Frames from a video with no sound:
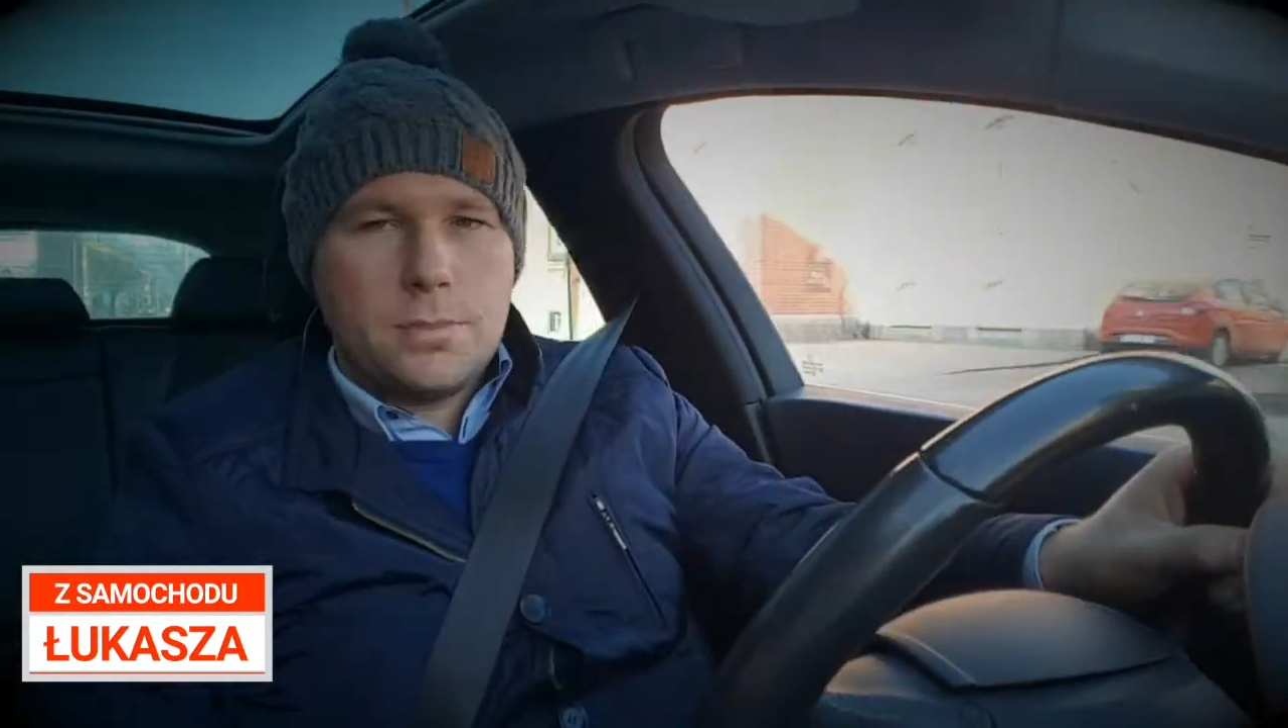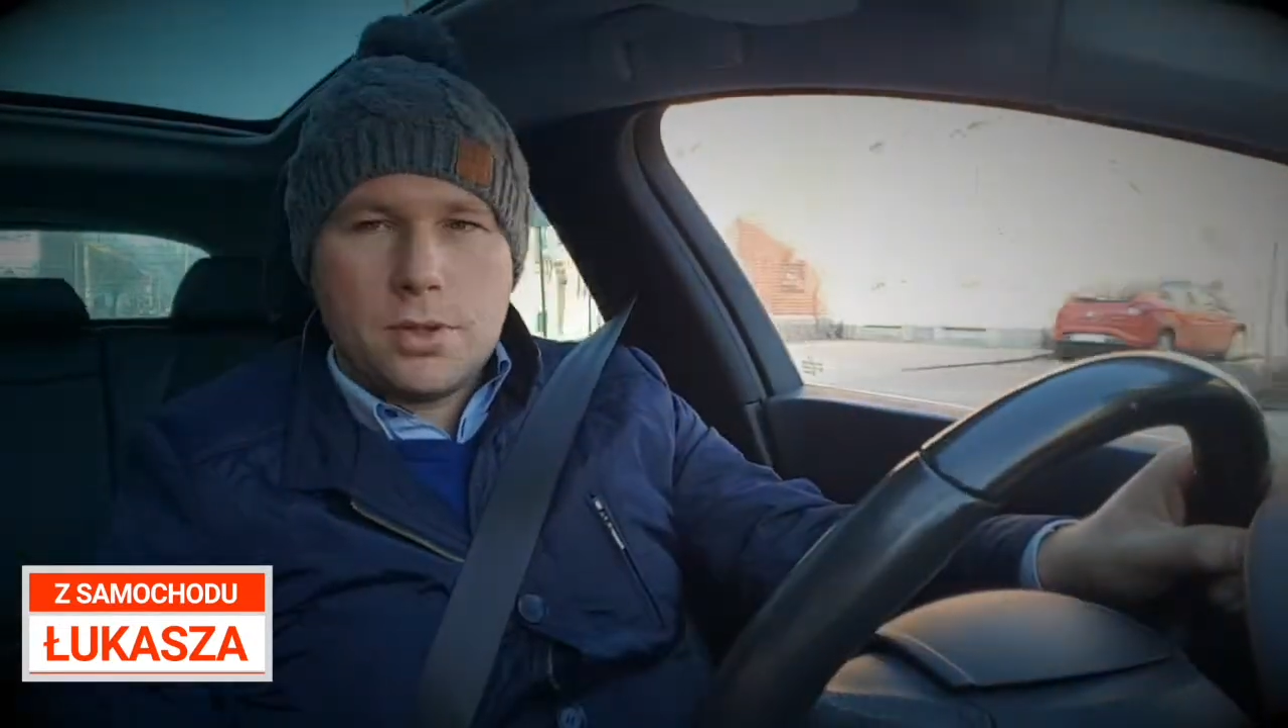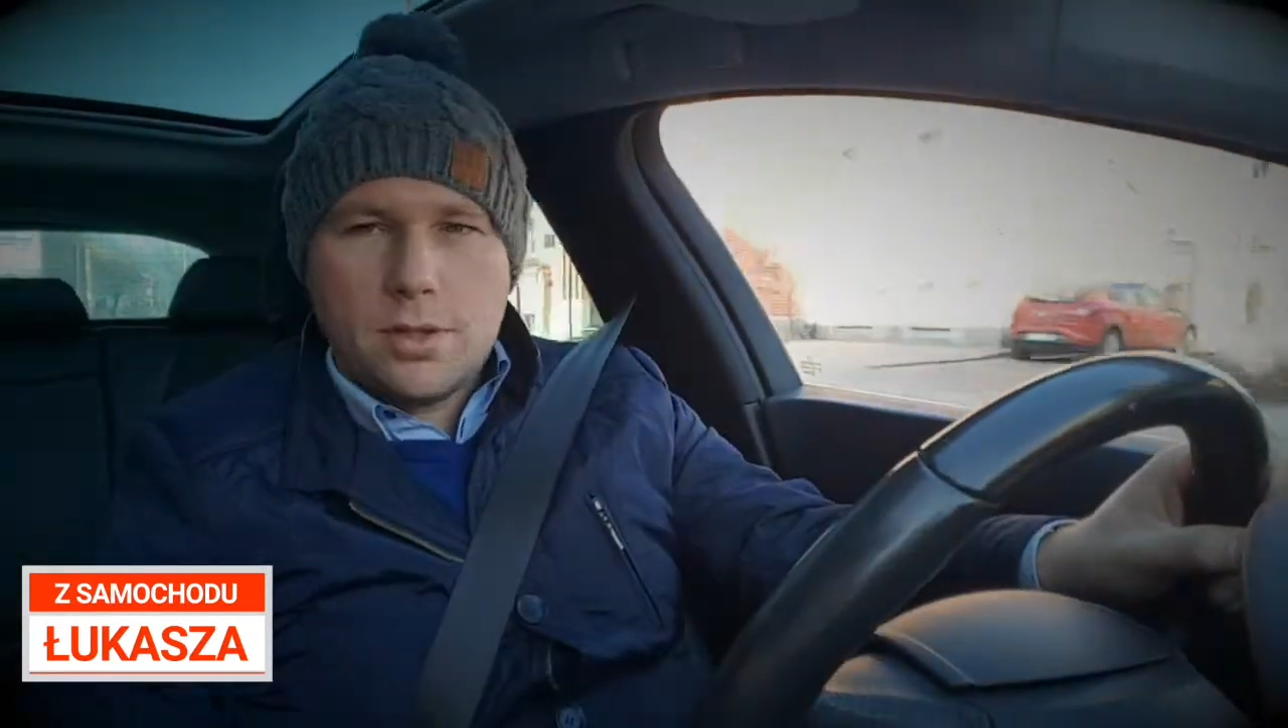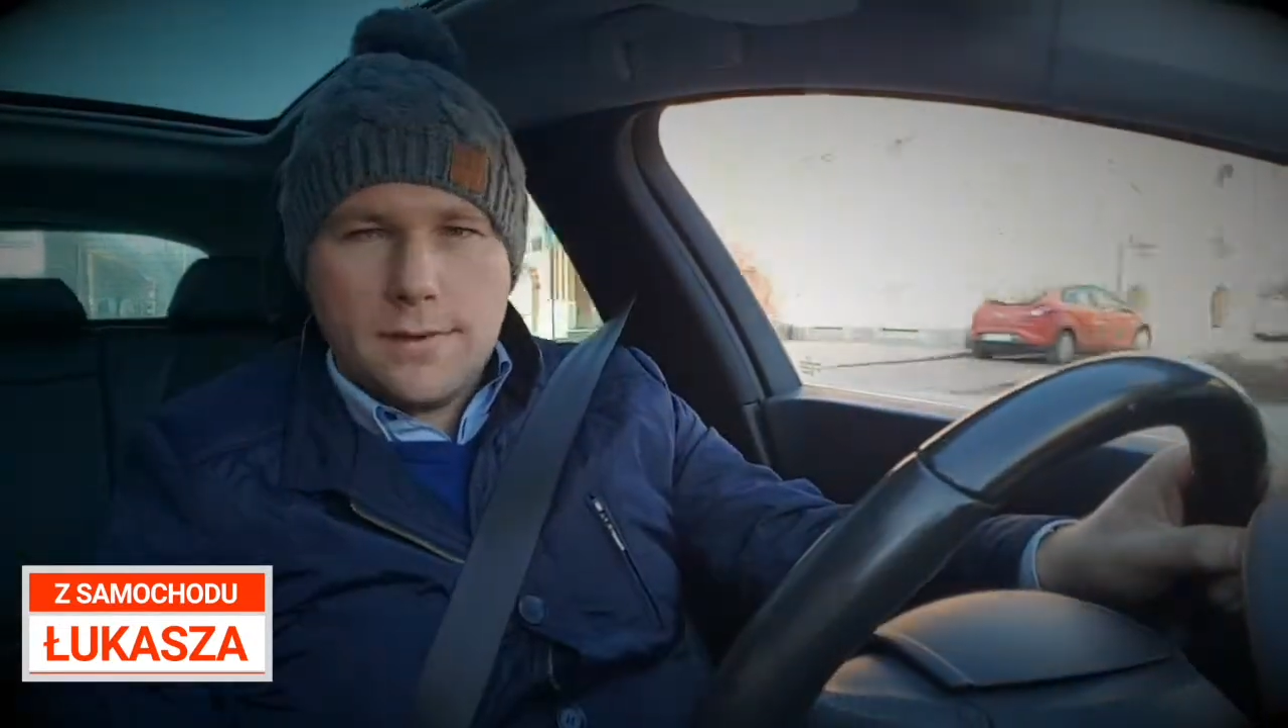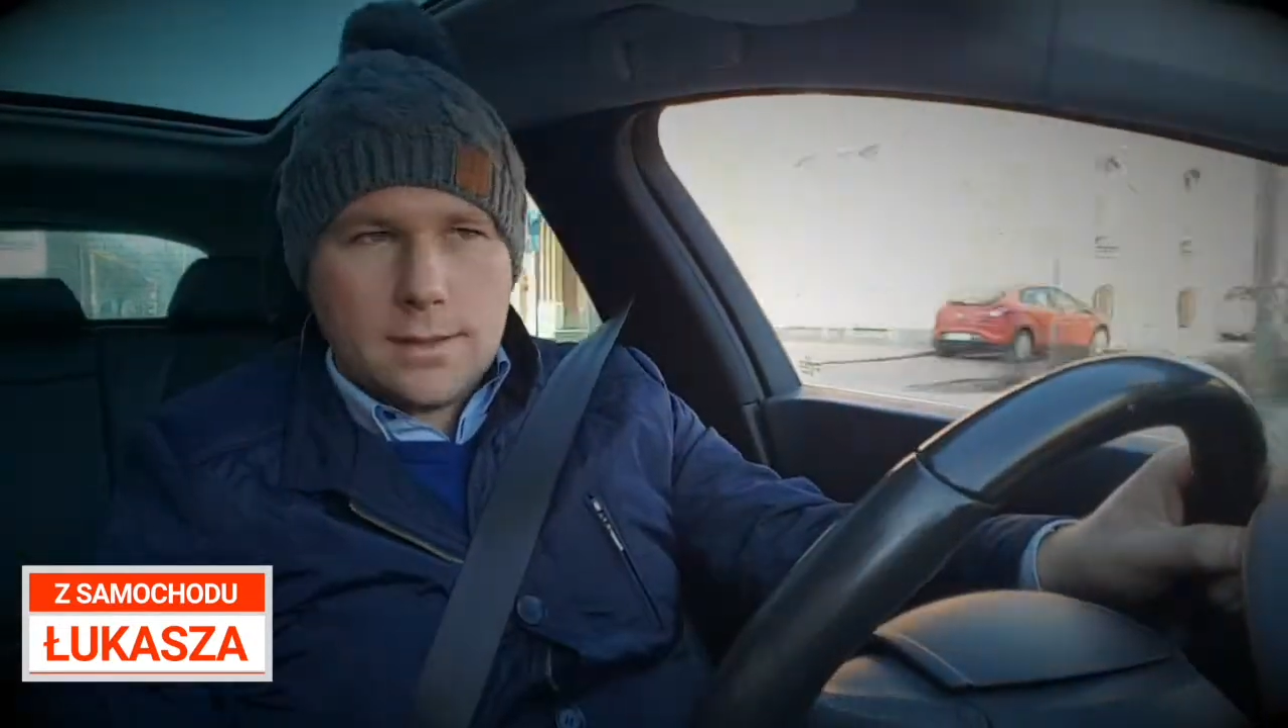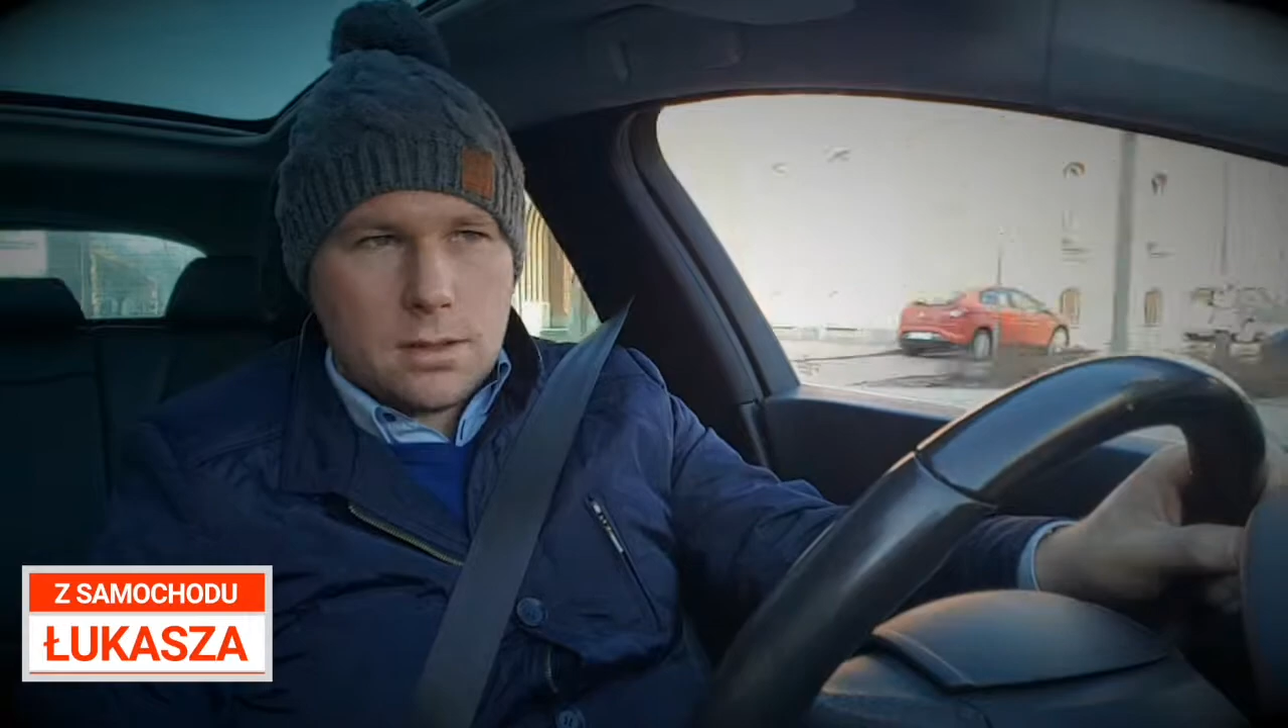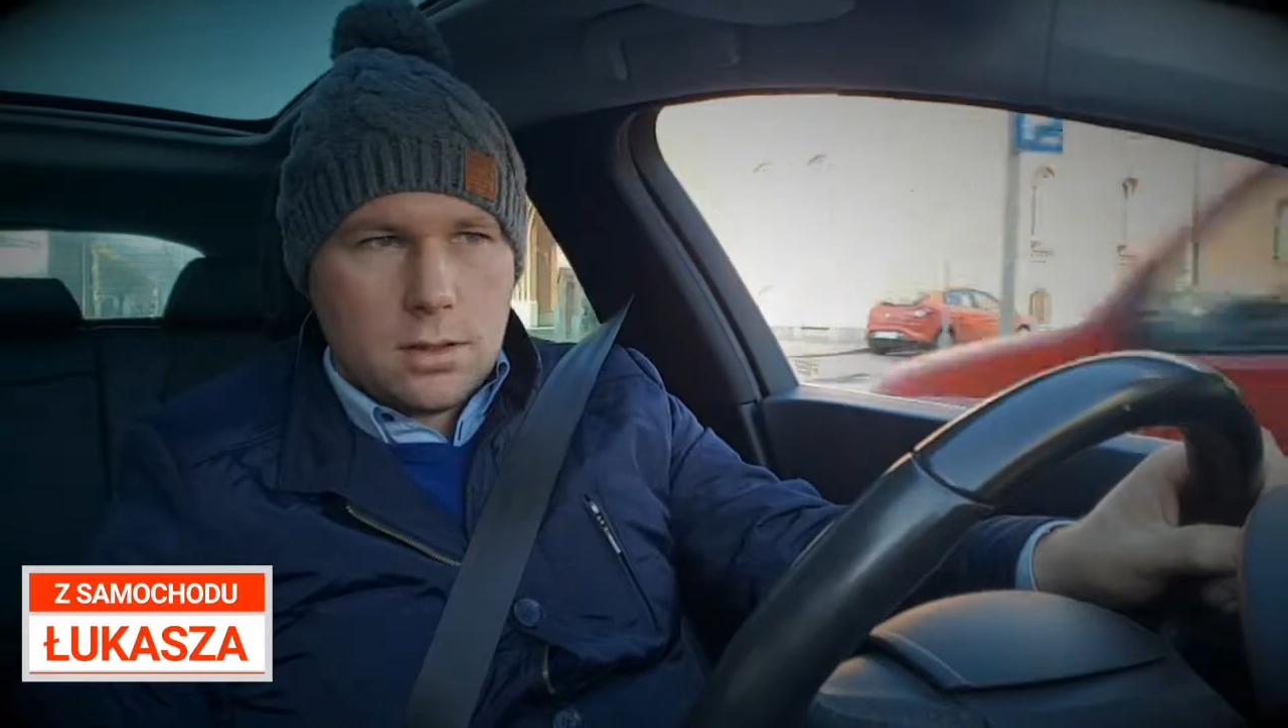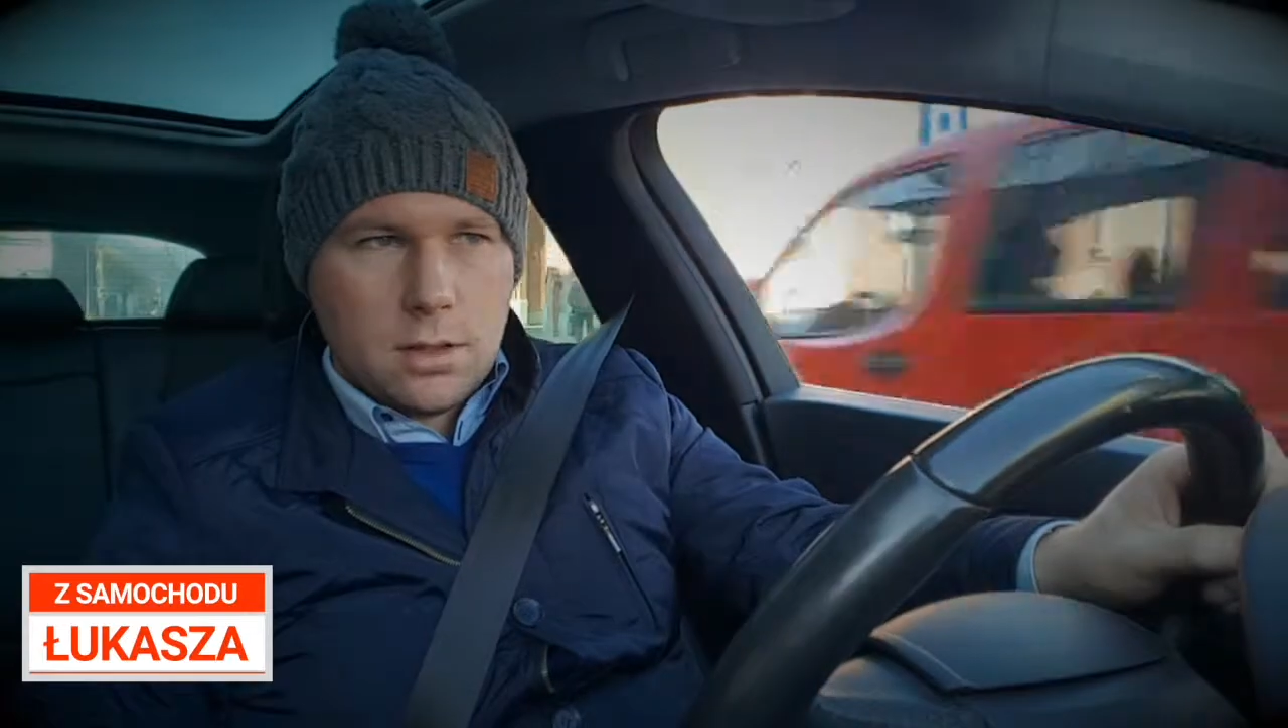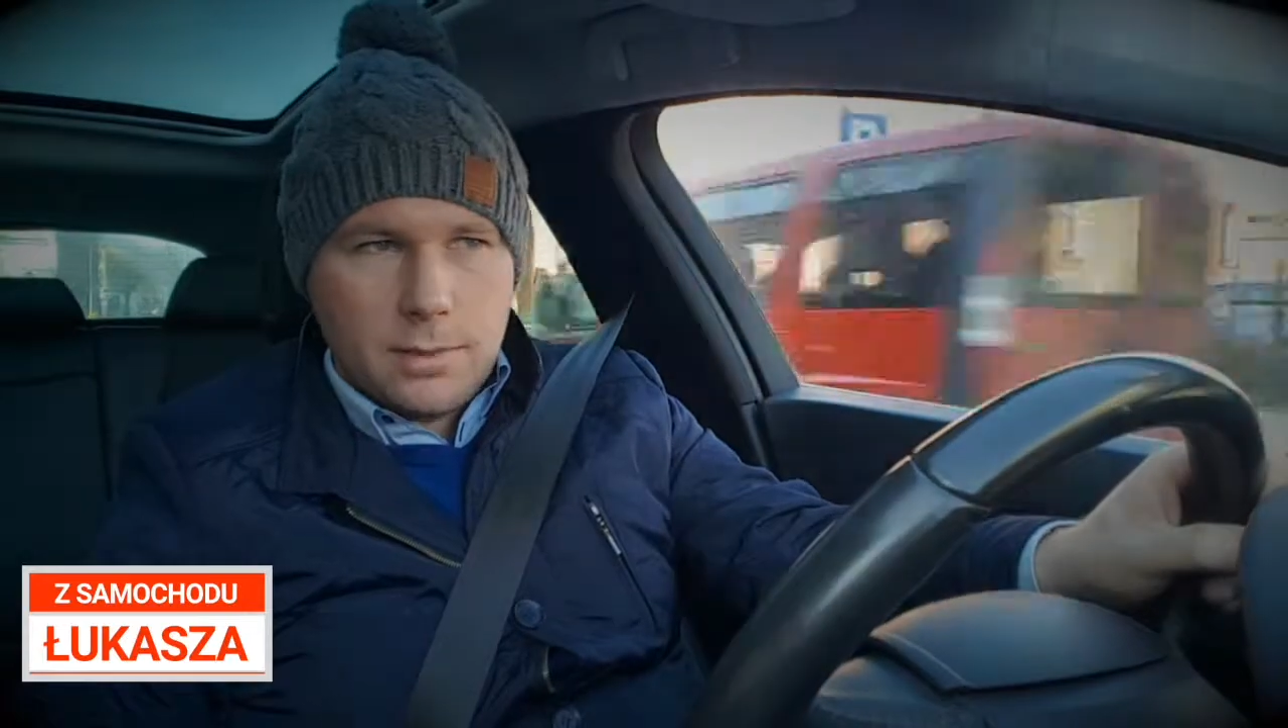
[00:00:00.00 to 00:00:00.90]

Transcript: proszę Was o